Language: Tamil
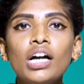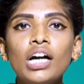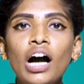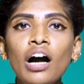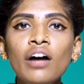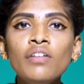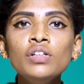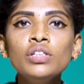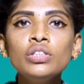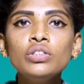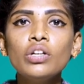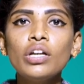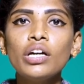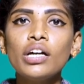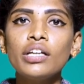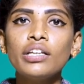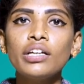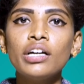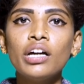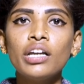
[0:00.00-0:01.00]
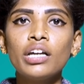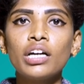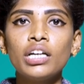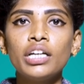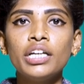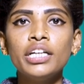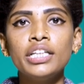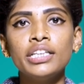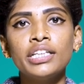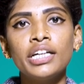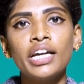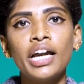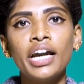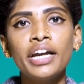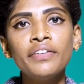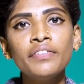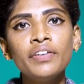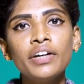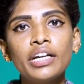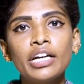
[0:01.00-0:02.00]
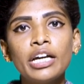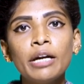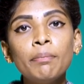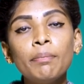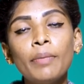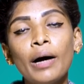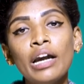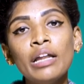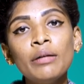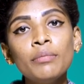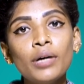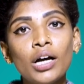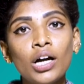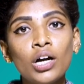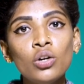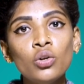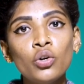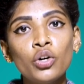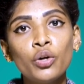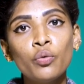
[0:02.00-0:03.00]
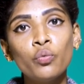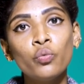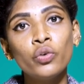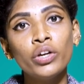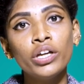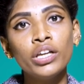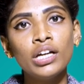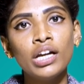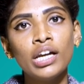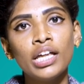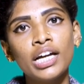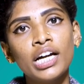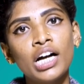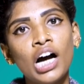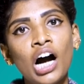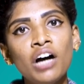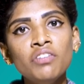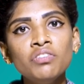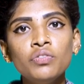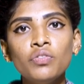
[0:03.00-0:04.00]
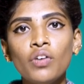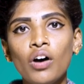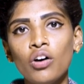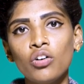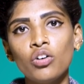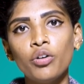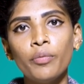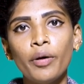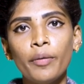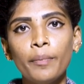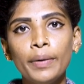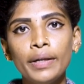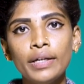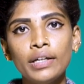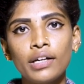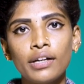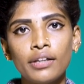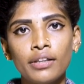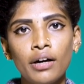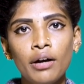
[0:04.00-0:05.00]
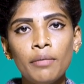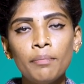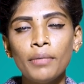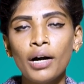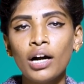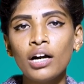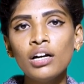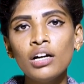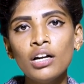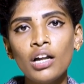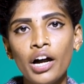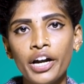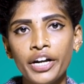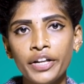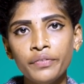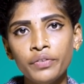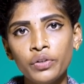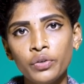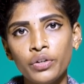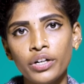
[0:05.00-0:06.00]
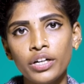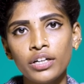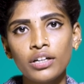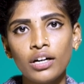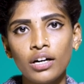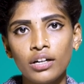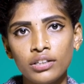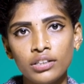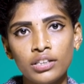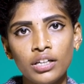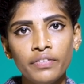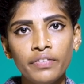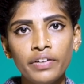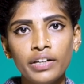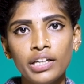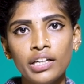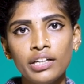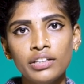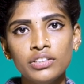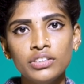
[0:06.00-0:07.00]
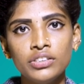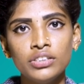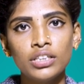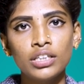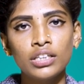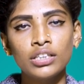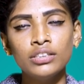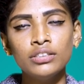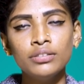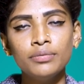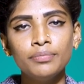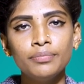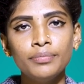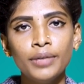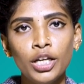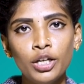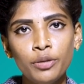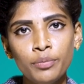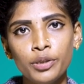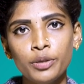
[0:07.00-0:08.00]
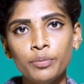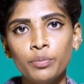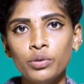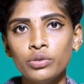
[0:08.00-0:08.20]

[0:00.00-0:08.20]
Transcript: காவல்துறை அதிகாரிகளின் இந்த நடவடிக்கை பல மக்களோட உயிர்களை காவு வாங்கும் அப்படிங்கிறதா மக்கள் அனைவருடன் கருத்தாவே இருந்துட்டு இருக்கு மேலும் இது